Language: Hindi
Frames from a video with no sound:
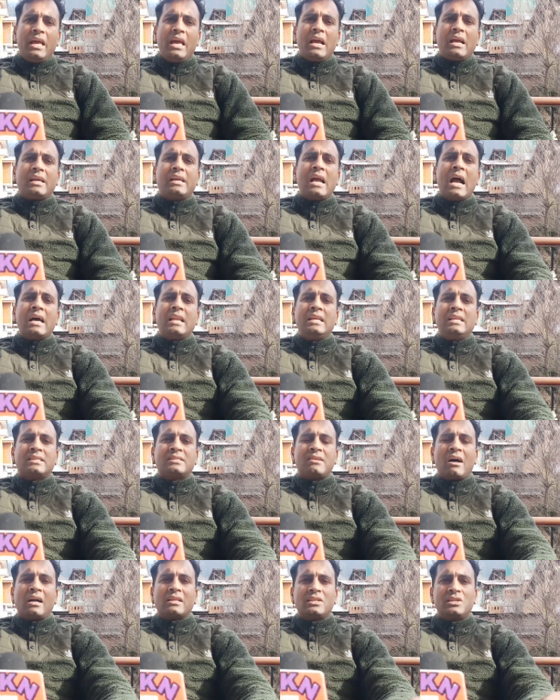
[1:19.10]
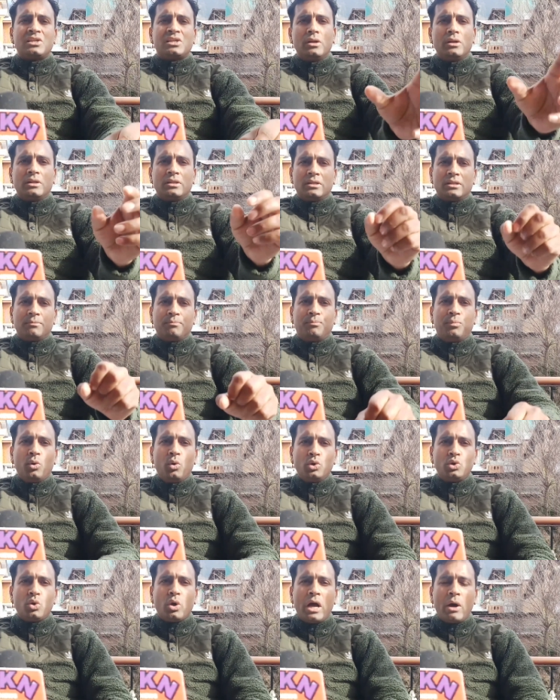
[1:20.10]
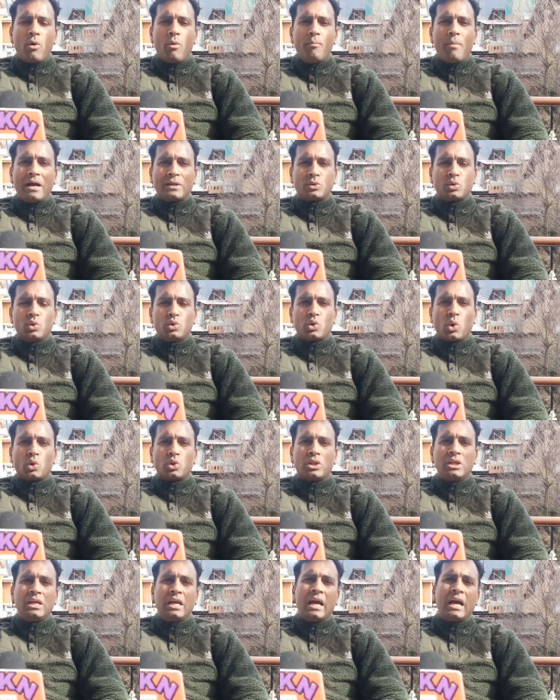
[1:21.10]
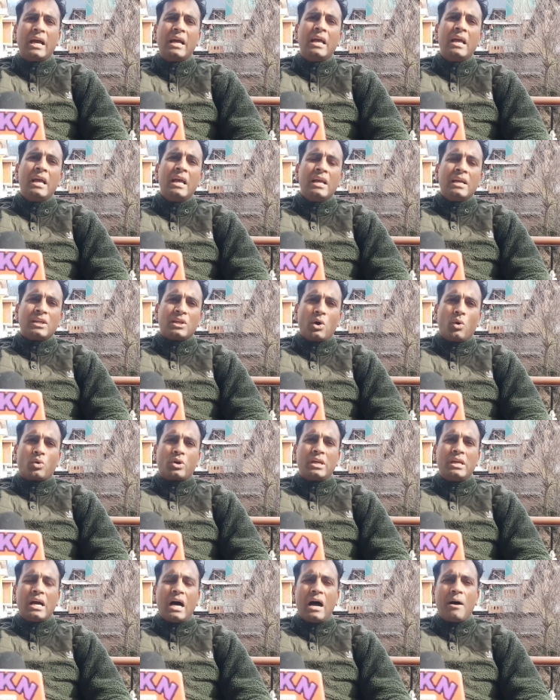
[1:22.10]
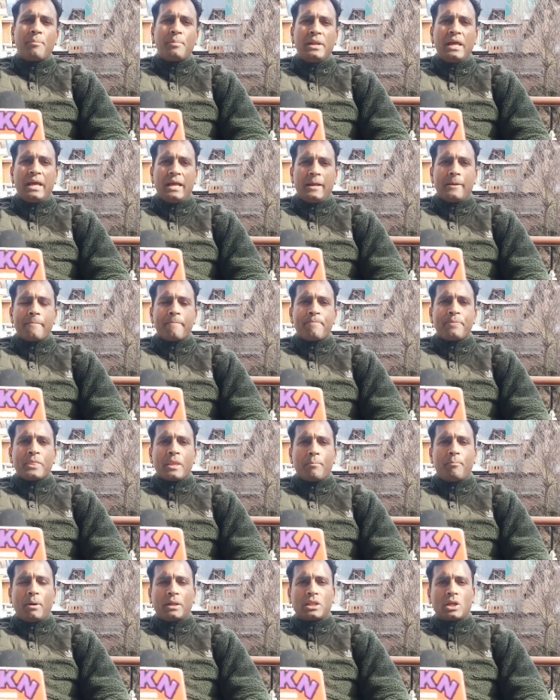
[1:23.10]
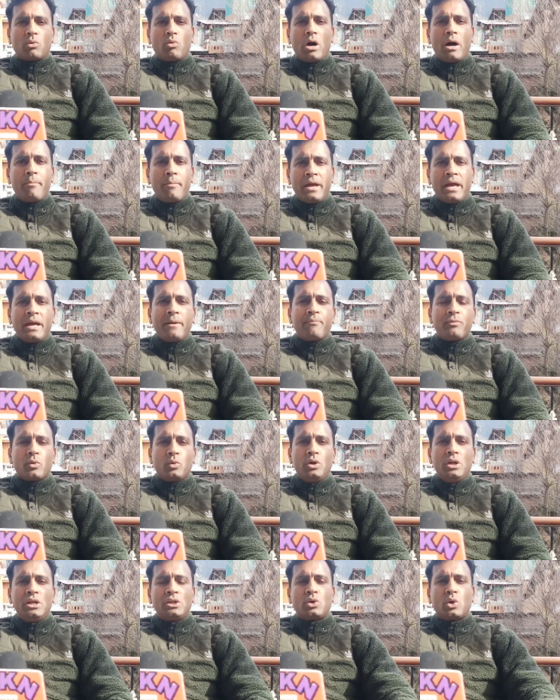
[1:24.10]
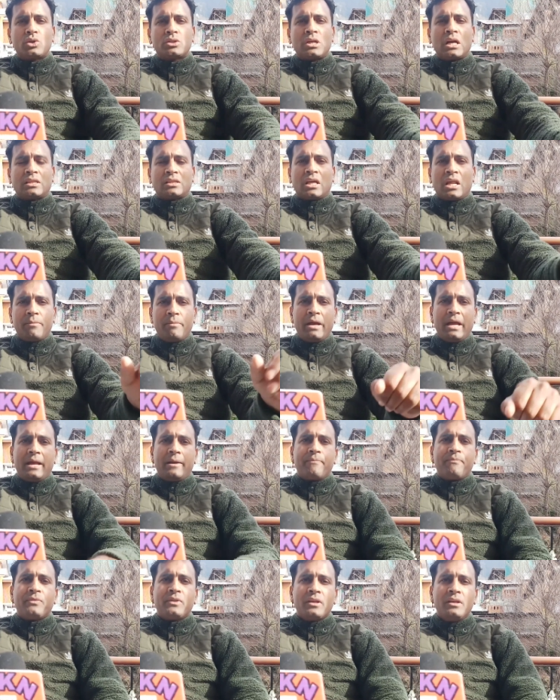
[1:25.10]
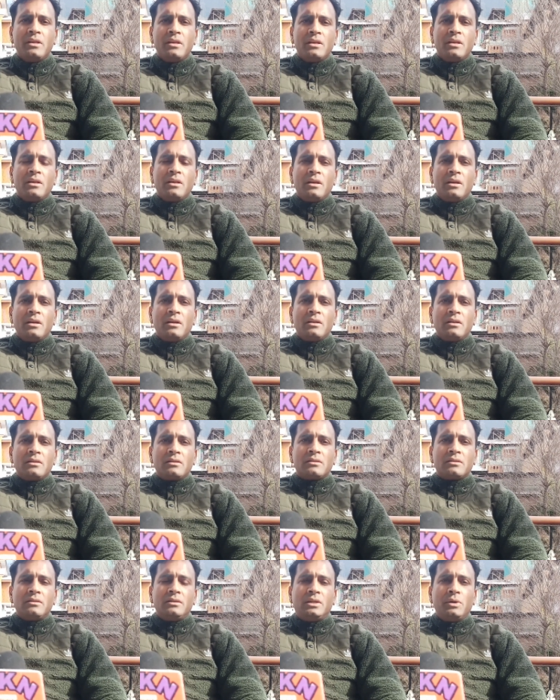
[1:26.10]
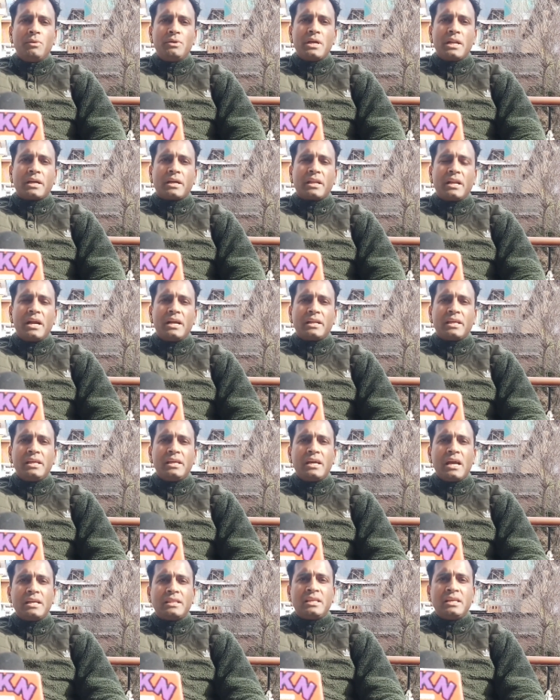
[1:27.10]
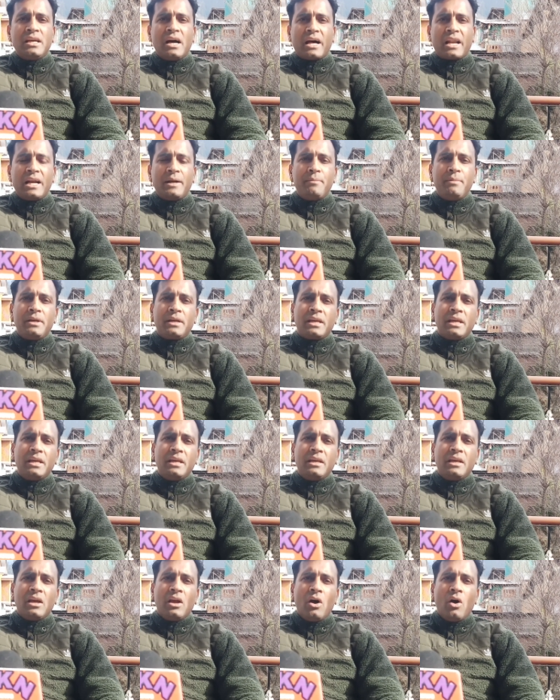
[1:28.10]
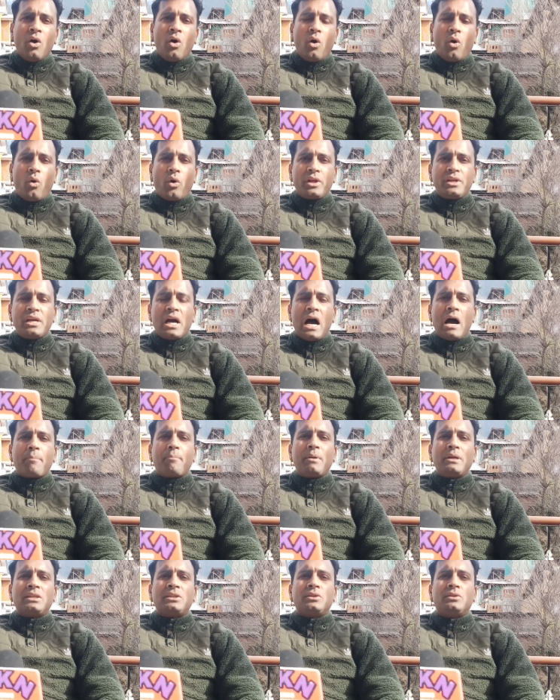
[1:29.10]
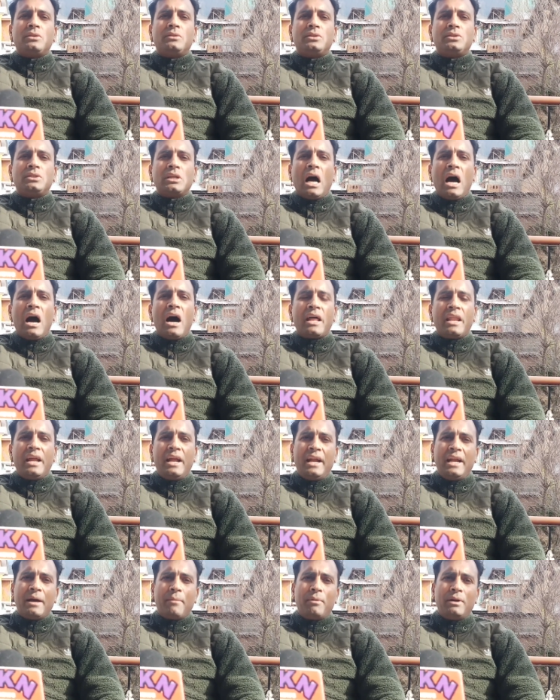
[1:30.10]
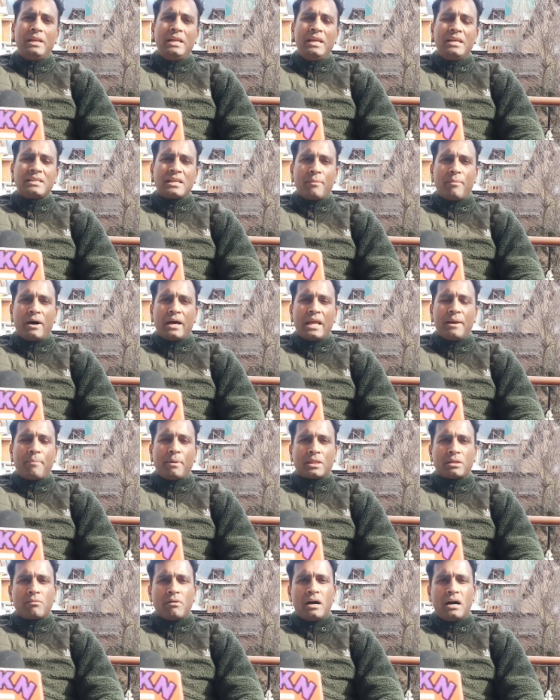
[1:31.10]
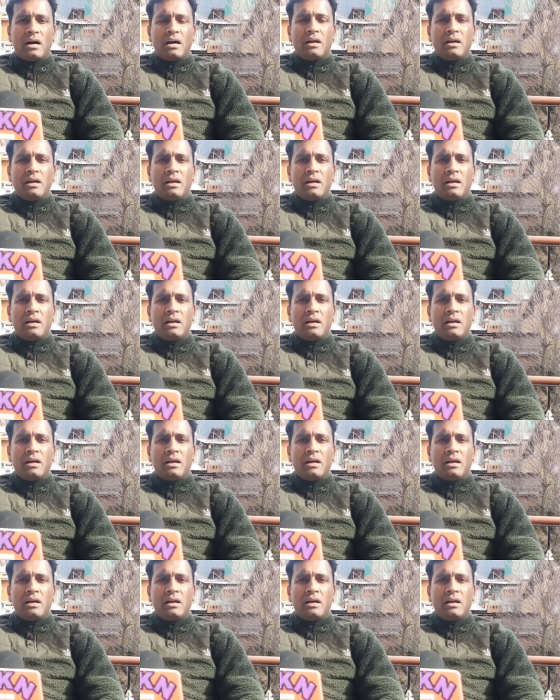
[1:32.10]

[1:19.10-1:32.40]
एक गहरी साजिश की बू जो है वो महसूस होती है क्योंकि आपने भद्रवा में 1970 में डिवीजन क्रिएट की गई थी आरएनबी की और यहाँ पे चार ए हमारे भद्रवा